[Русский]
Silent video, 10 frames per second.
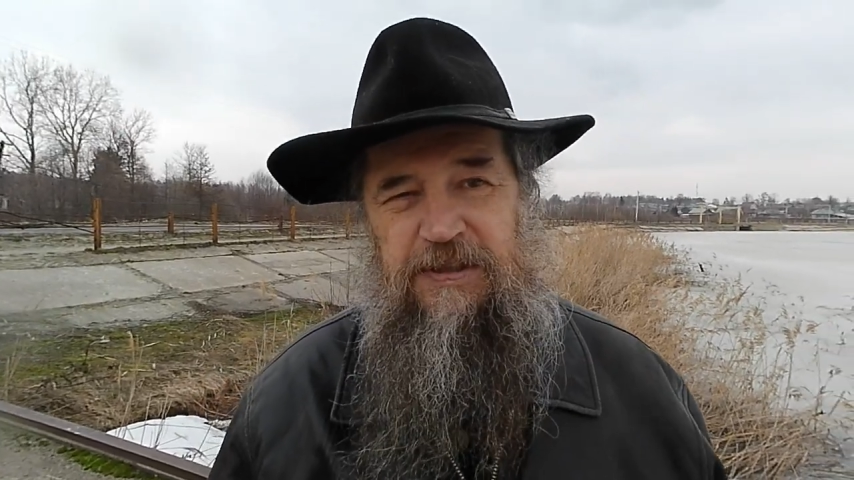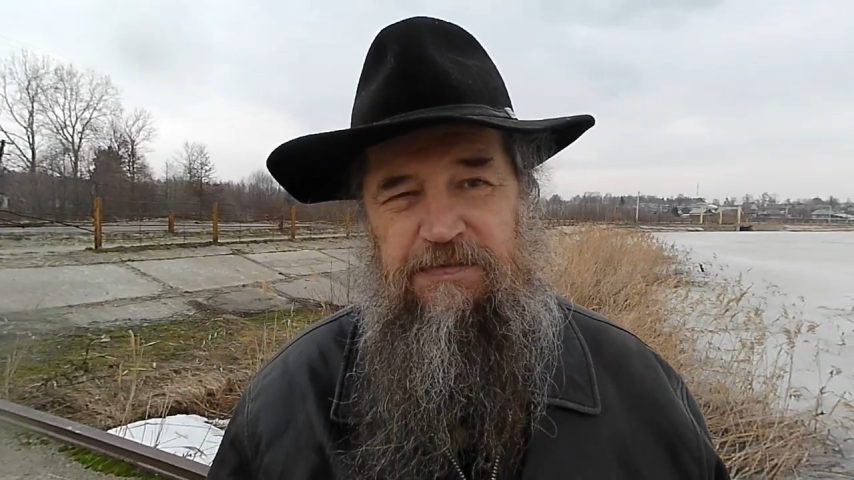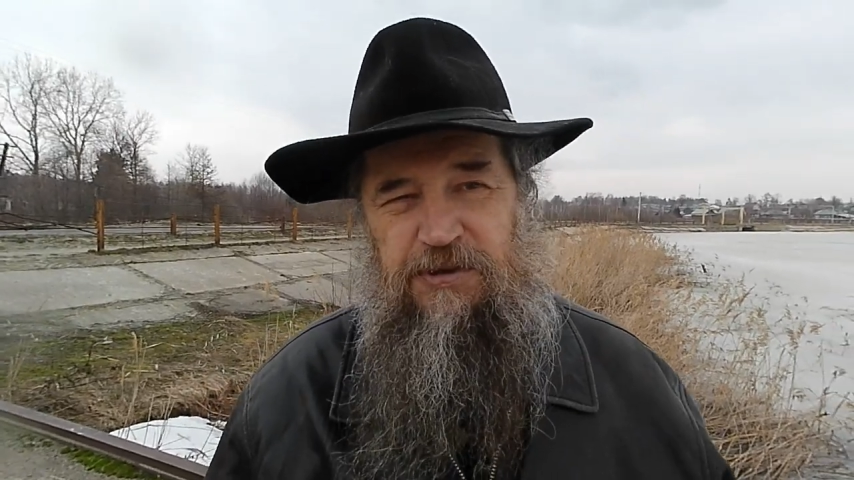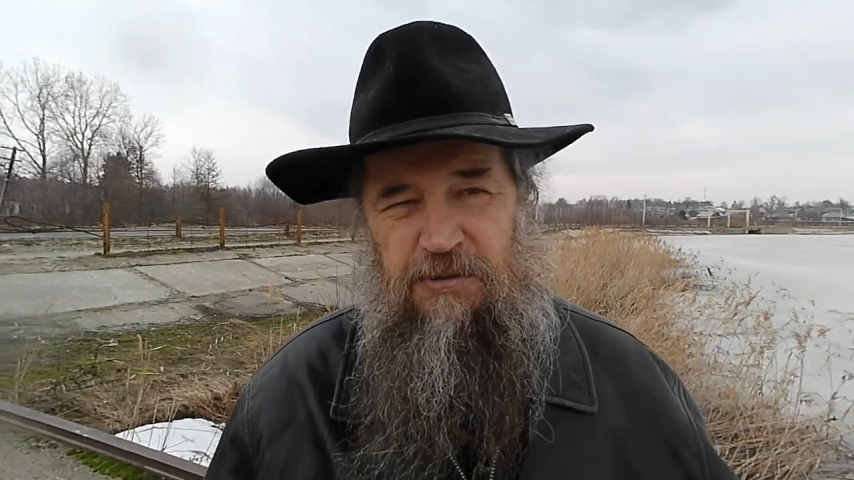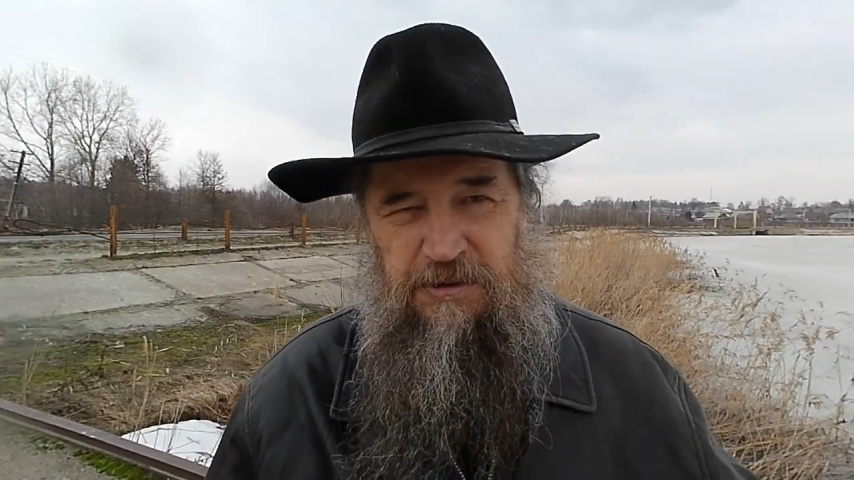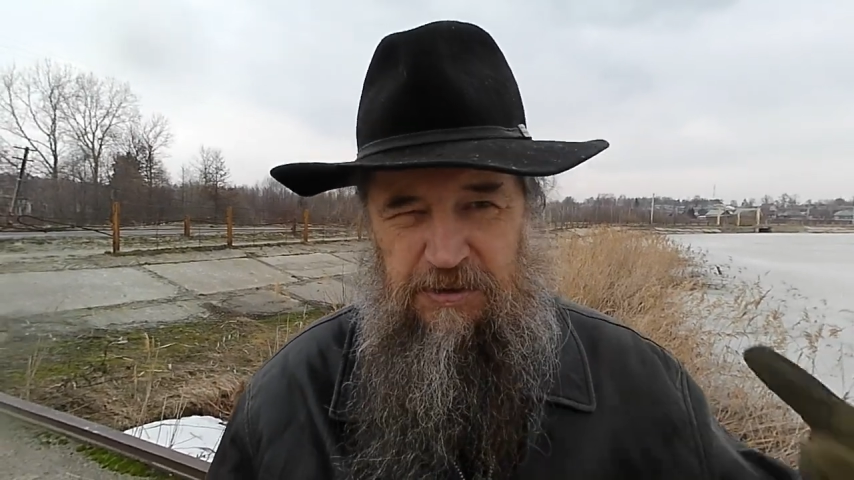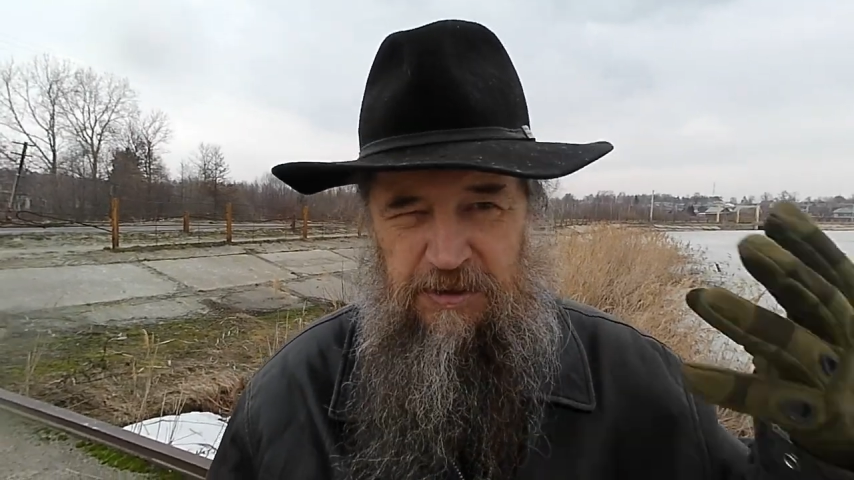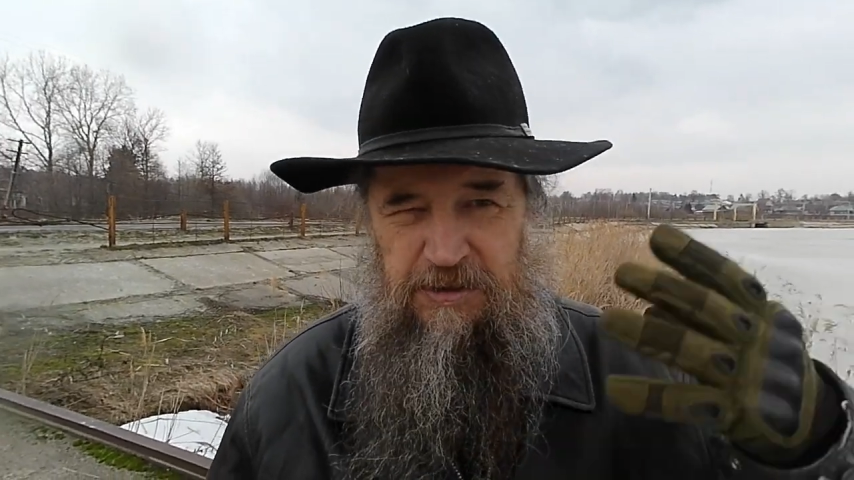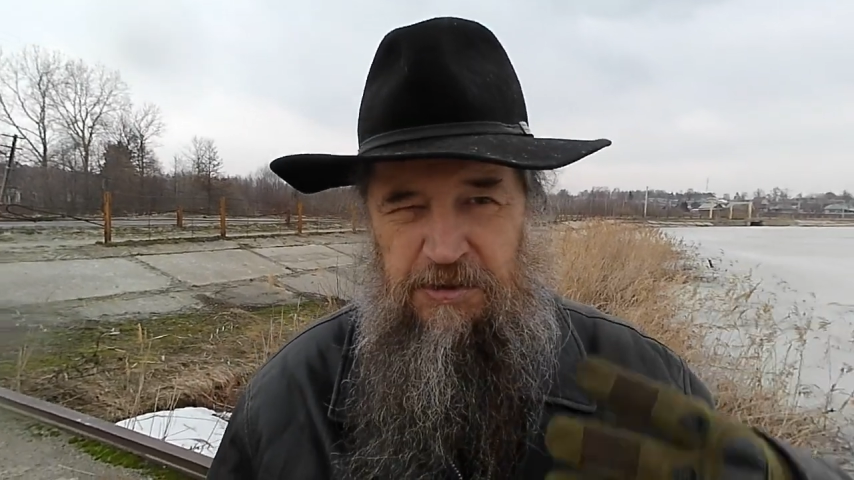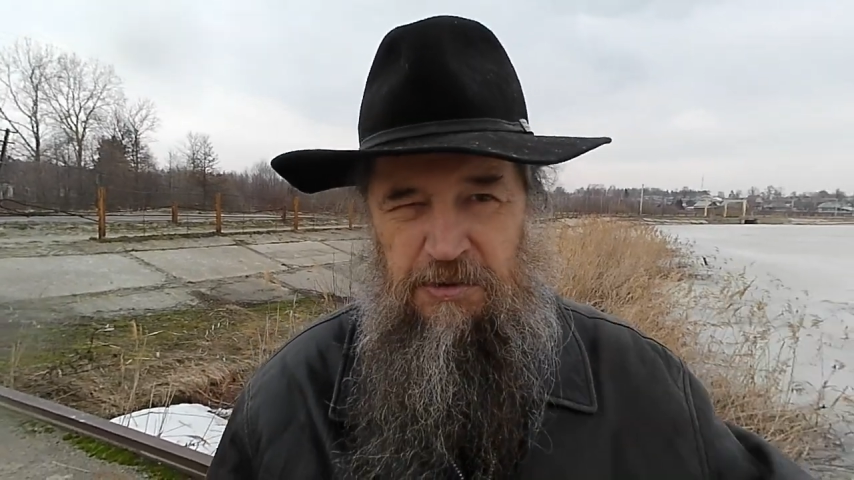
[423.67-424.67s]
все
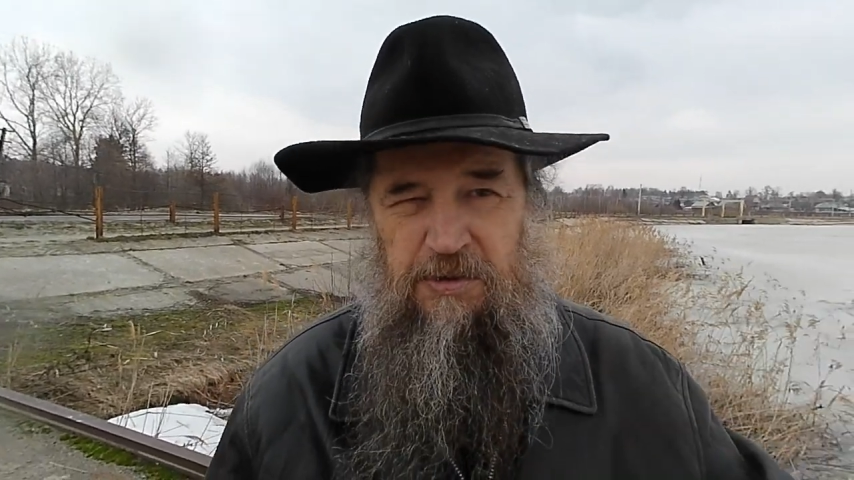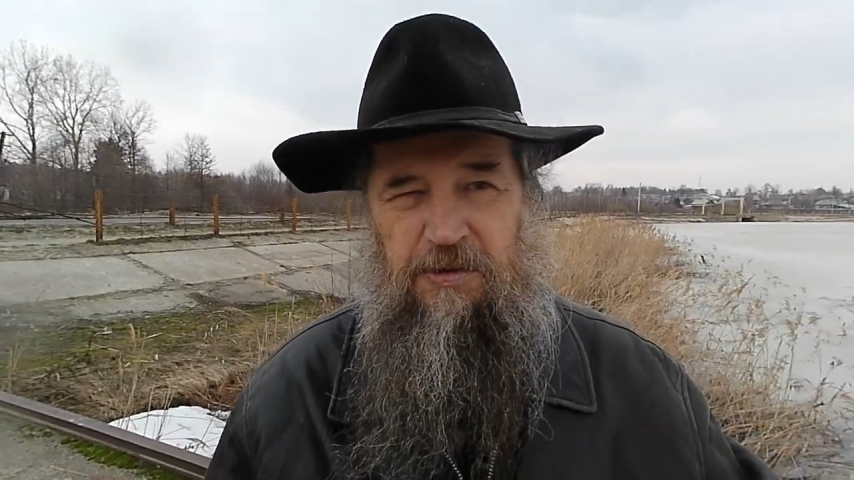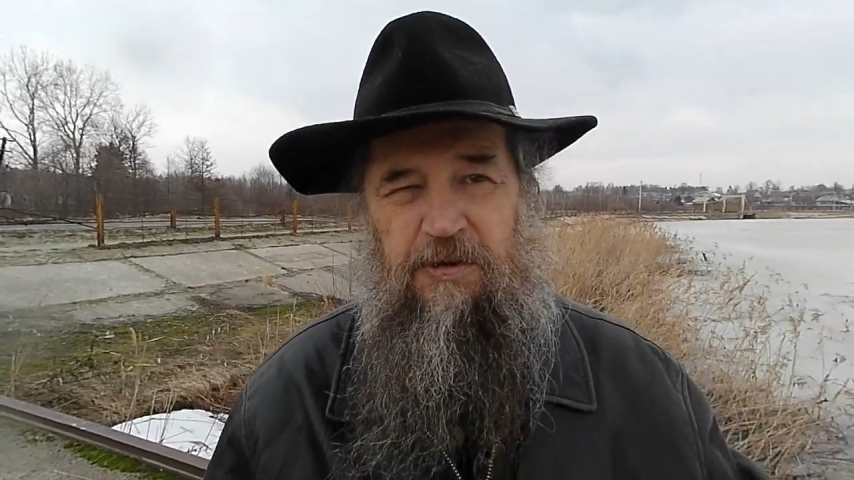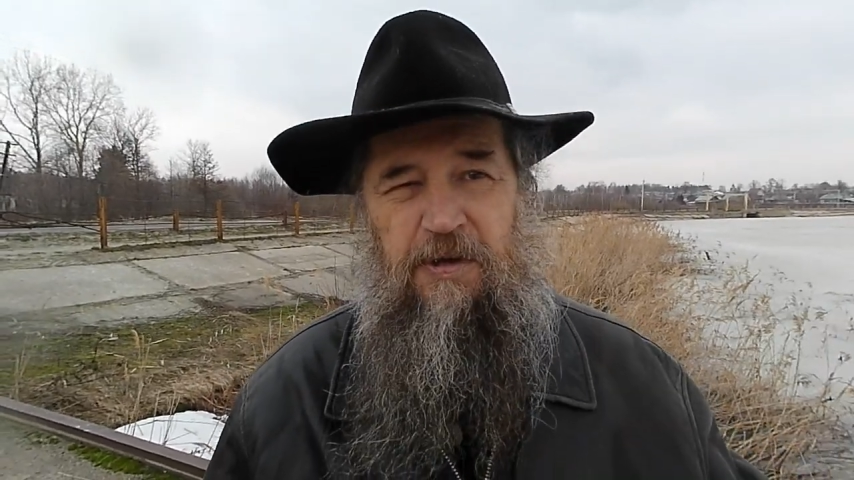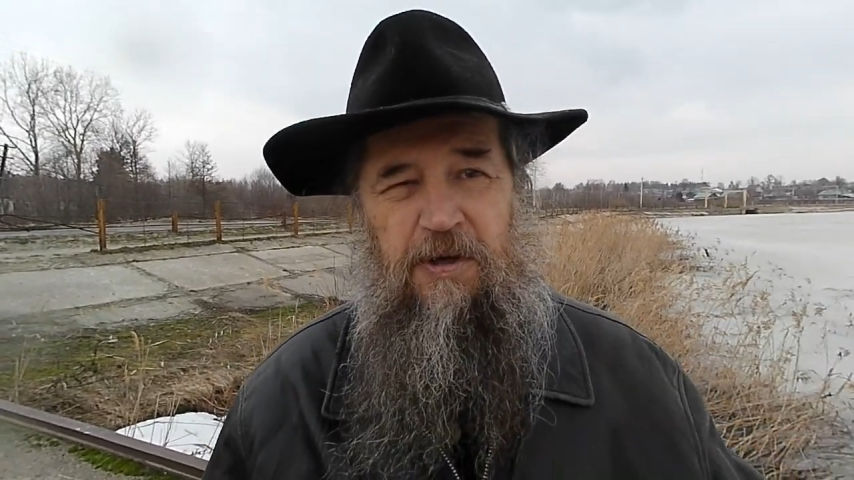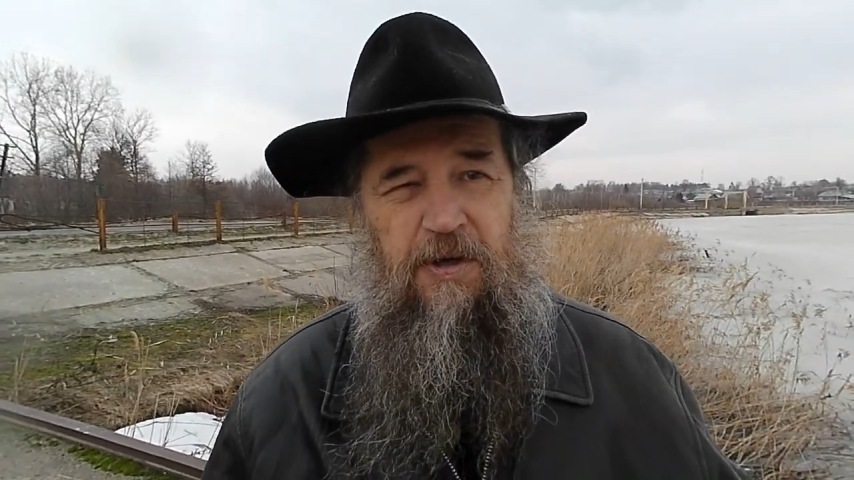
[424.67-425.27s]
сожжено,